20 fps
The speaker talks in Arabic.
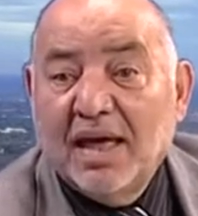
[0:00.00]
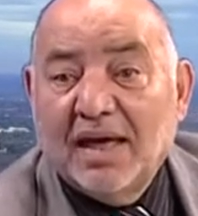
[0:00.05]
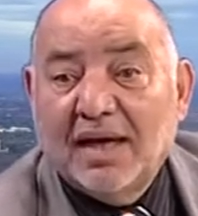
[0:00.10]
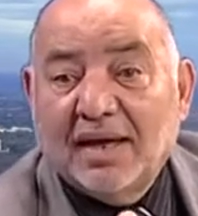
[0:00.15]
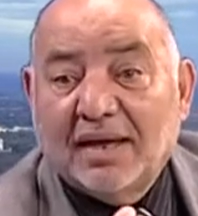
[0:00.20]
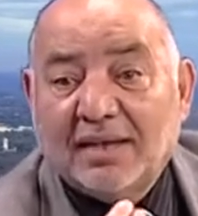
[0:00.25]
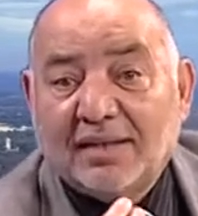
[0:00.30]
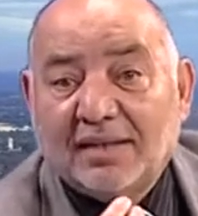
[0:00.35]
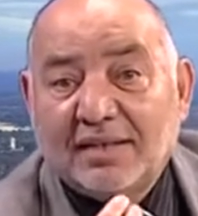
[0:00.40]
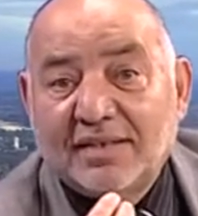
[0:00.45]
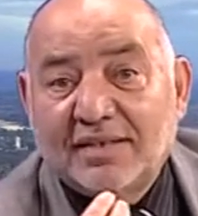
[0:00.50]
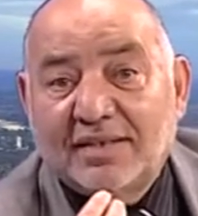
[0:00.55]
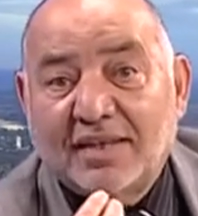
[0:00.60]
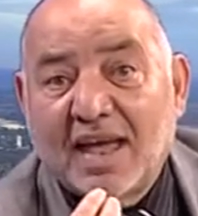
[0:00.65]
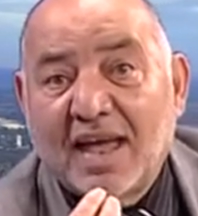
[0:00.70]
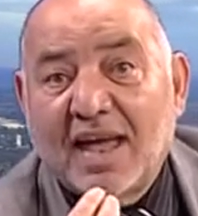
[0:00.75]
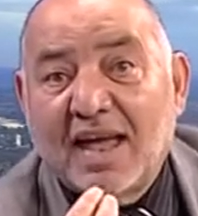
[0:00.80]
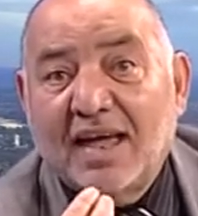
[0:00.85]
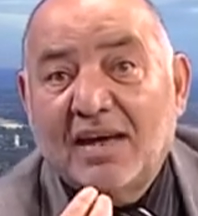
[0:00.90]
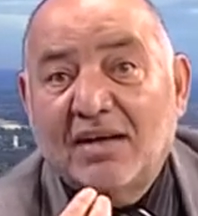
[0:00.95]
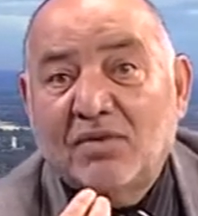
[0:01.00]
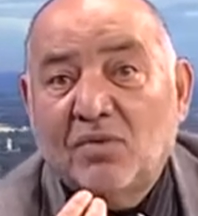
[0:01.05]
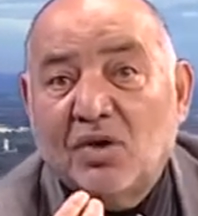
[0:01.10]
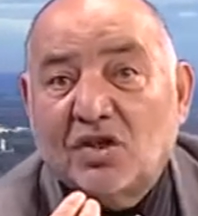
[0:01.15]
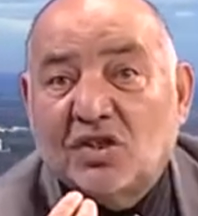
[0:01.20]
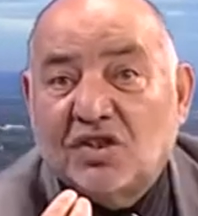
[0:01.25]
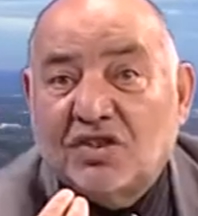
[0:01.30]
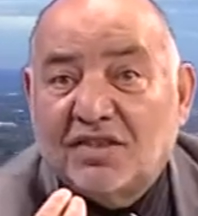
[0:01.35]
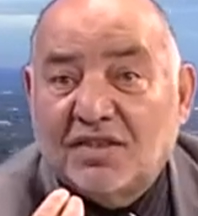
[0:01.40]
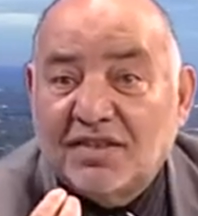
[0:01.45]
اختزال
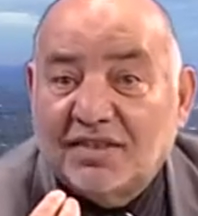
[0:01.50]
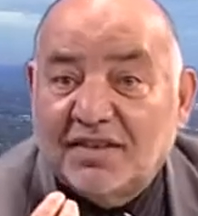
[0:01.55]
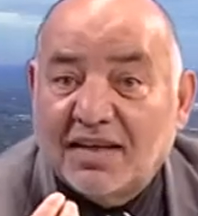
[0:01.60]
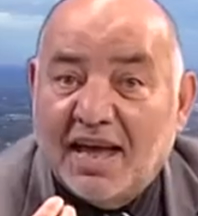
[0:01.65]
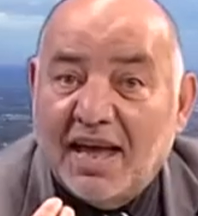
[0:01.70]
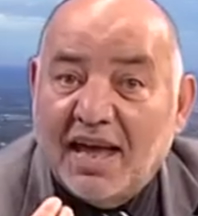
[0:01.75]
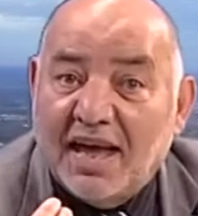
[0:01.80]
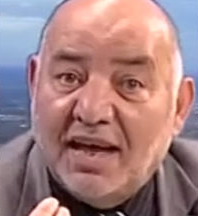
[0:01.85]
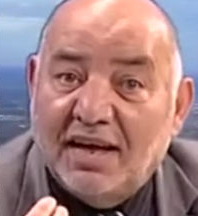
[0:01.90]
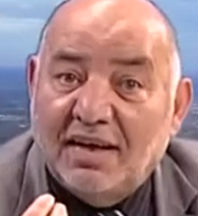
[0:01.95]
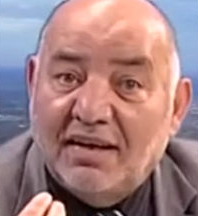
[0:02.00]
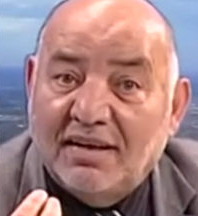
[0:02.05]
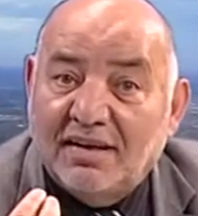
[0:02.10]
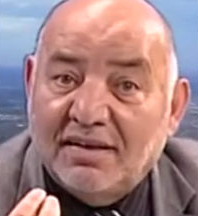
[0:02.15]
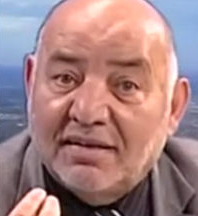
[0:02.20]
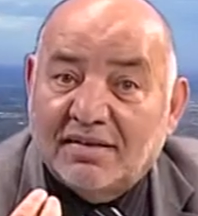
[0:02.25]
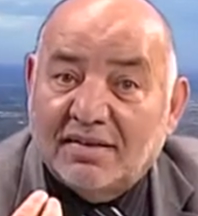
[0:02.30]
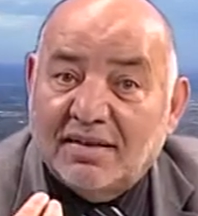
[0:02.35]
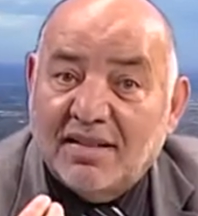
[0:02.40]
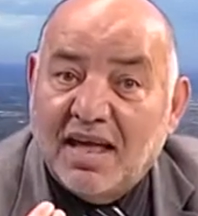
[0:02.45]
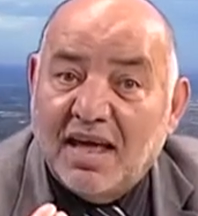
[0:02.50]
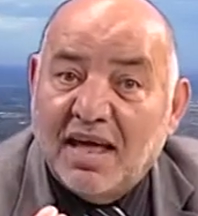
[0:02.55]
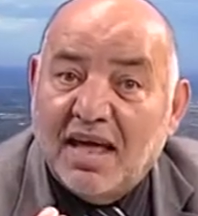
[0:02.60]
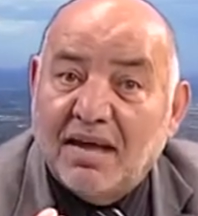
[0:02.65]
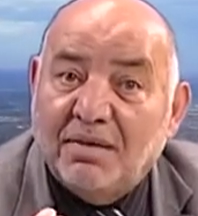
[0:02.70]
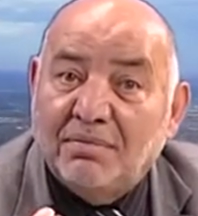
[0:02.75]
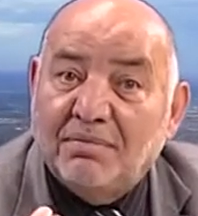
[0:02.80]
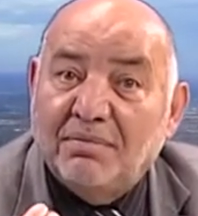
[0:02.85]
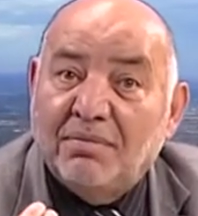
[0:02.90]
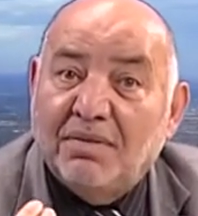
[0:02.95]
واجتزاء
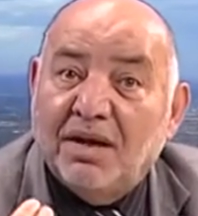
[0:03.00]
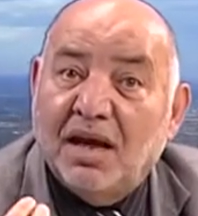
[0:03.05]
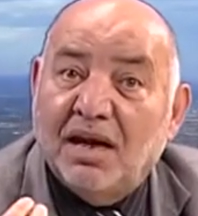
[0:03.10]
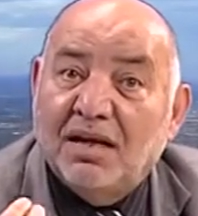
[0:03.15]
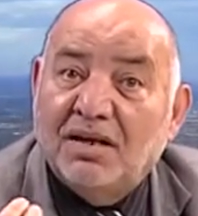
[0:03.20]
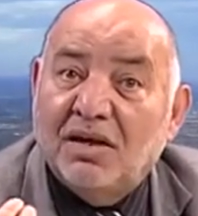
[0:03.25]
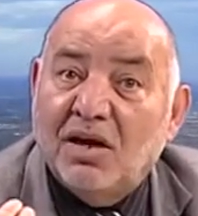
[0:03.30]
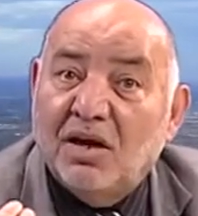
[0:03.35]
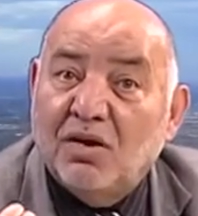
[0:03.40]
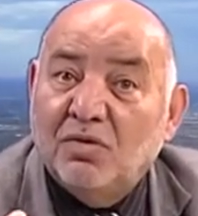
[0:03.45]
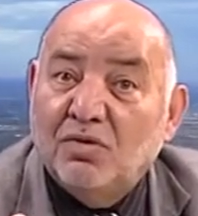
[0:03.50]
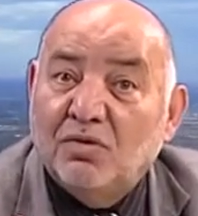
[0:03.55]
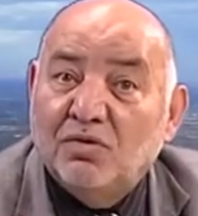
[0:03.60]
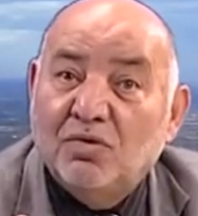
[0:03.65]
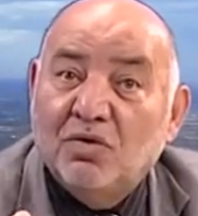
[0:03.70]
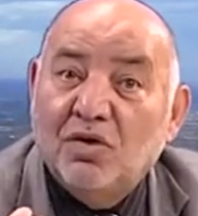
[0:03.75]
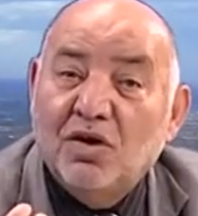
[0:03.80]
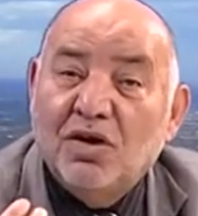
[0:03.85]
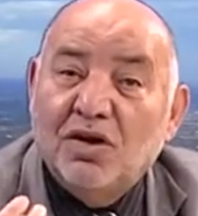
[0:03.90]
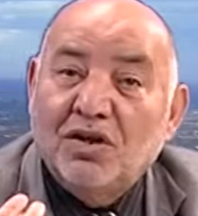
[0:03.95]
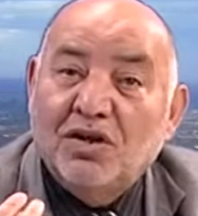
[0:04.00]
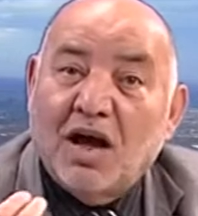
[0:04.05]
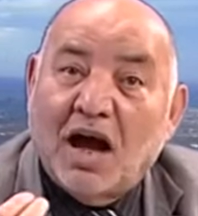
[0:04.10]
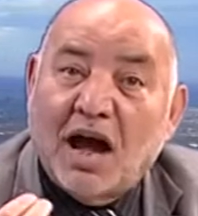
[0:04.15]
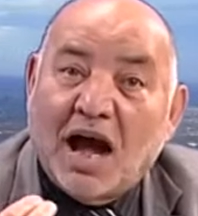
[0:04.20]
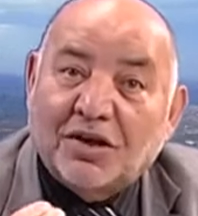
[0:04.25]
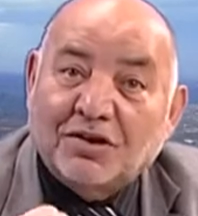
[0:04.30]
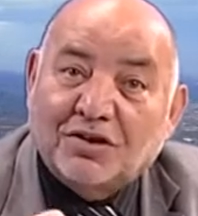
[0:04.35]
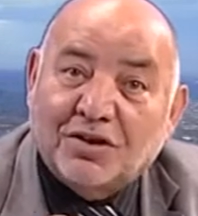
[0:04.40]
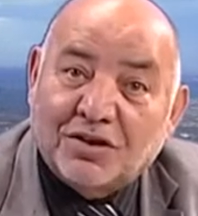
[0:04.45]
الإسلام بأنه
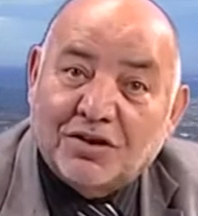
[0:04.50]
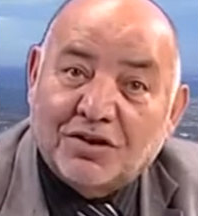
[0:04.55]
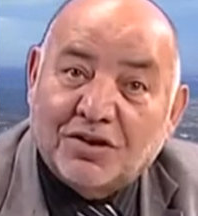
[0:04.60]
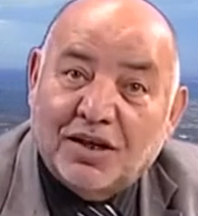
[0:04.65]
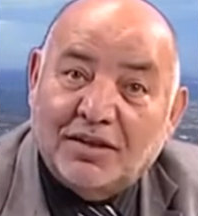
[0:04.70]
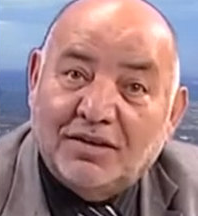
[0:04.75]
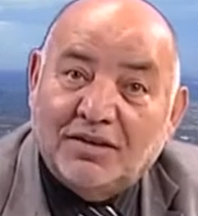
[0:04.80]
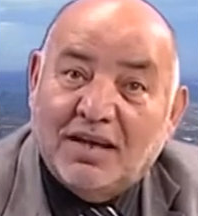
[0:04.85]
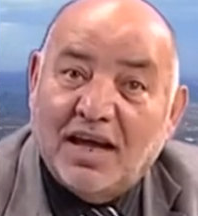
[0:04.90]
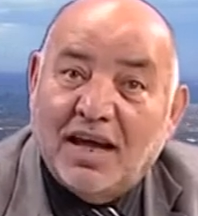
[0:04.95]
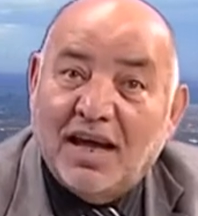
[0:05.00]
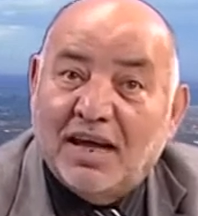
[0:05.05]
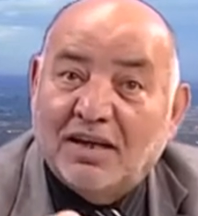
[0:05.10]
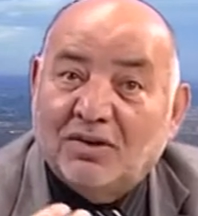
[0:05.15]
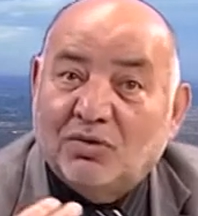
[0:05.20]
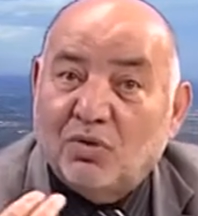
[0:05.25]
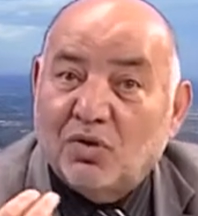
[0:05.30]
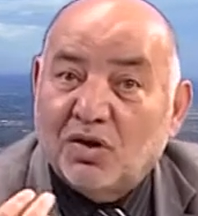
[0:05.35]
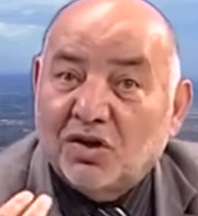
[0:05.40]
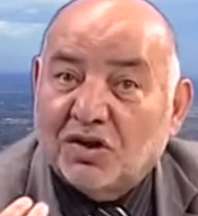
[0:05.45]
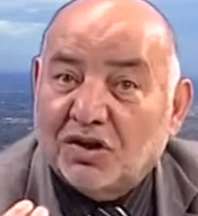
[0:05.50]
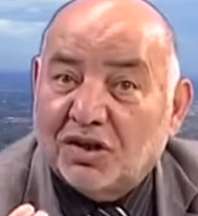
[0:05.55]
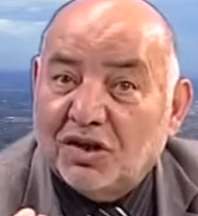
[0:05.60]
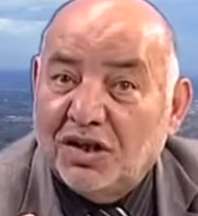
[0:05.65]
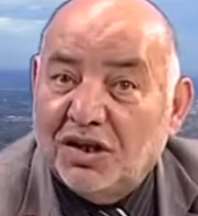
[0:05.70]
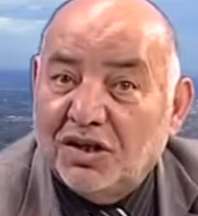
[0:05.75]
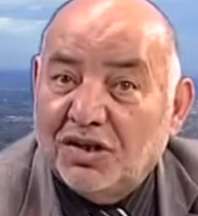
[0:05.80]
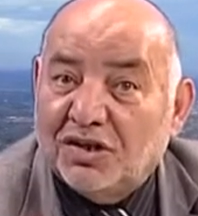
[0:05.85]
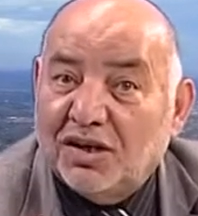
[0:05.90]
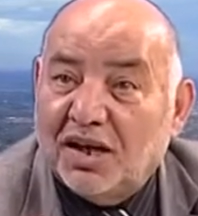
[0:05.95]
عشر جلدات
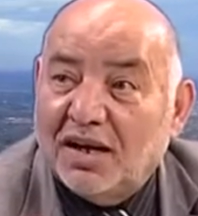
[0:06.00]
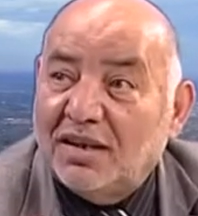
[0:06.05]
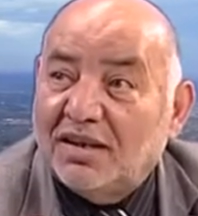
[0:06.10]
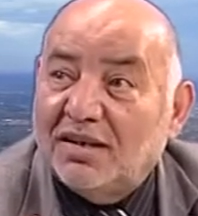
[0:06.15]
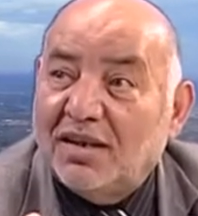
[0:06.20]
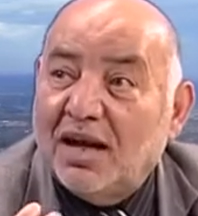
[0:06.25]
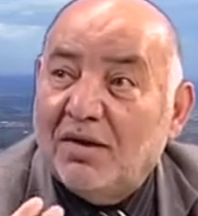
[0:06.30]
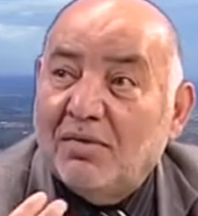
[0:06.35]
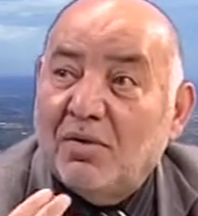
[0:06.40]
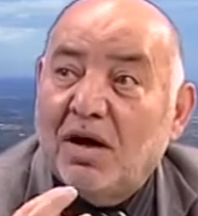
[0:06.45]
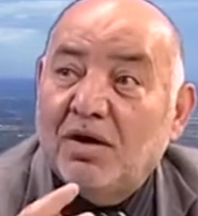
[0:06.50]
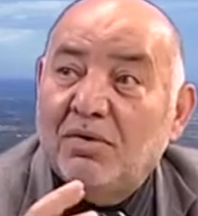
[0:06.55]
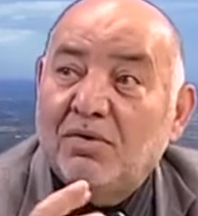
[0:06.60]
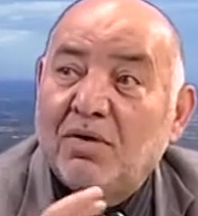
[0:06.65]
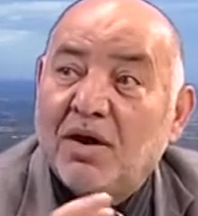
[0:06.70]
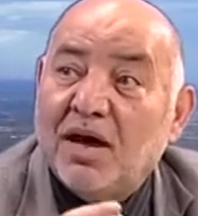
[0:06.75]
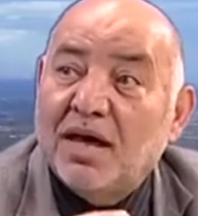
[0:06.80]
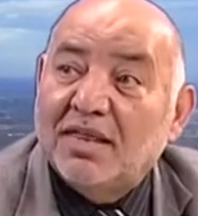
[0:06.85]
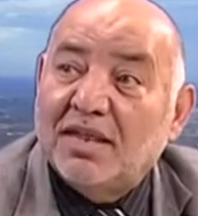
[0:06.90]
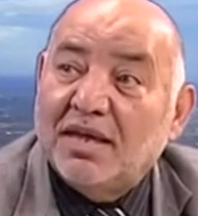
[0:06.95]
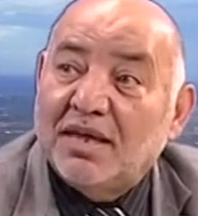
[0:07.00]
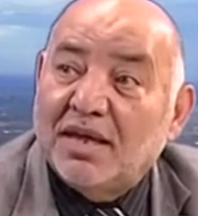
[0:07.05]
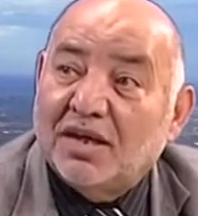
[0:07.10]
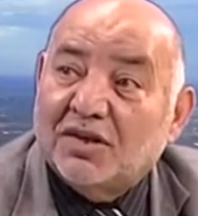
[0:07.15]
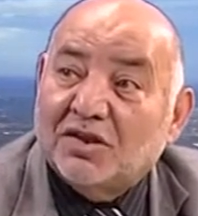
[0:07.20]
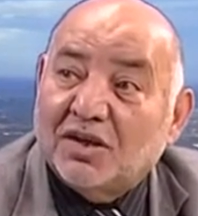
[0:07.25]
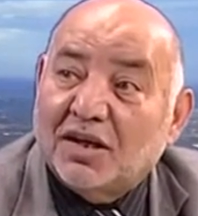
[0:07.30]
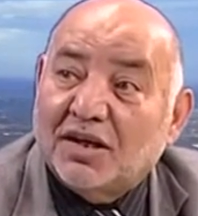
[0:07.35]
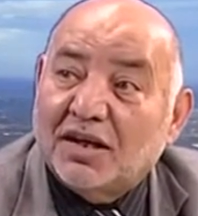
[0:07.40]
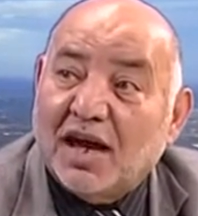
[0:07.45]
وعشرين جلدة وأن هذه هي
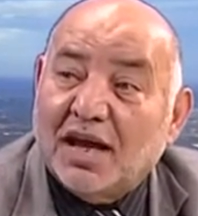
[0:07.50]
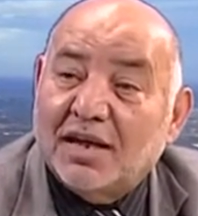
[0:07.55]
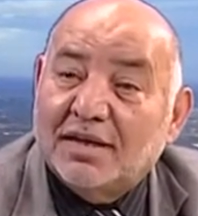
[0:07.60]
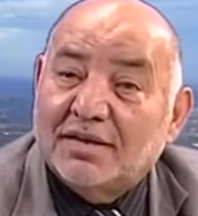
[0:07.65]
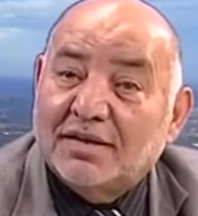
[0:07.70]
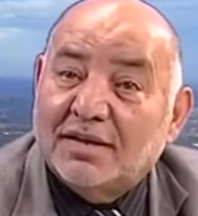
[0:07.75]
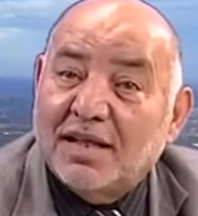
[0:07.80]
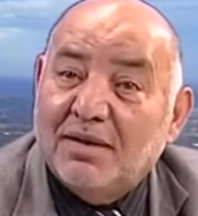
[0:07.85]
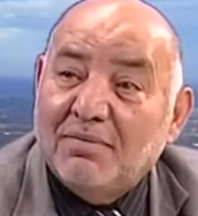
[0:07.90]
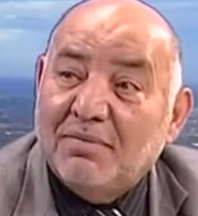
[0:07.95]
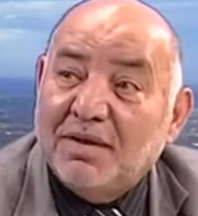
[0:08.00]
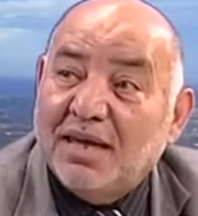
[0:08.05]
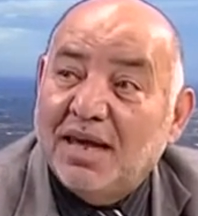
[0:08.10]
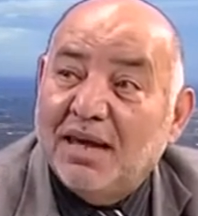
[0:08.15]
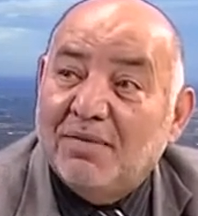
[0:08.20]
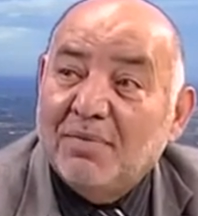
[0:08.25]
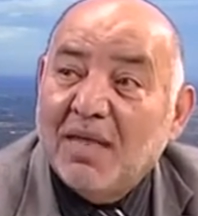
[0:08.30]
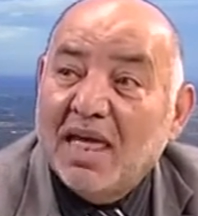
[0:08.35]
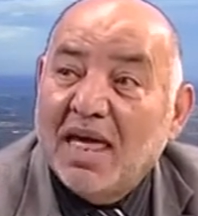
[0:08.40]
الشريعة الإسلامية